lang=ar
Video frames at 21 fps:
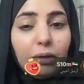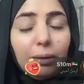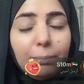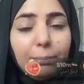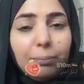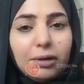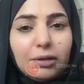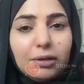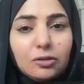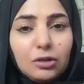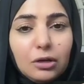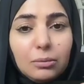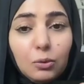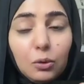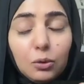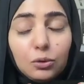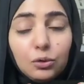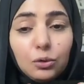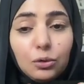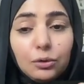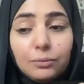كبرت
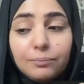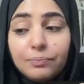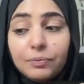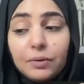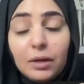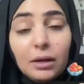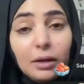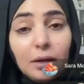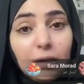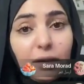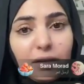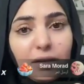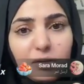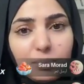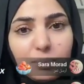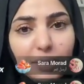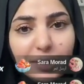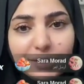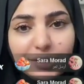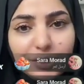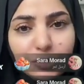الموضوع لأن
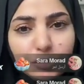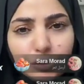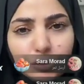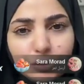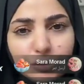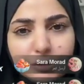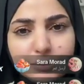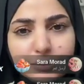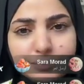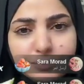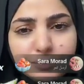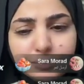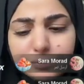تماديتون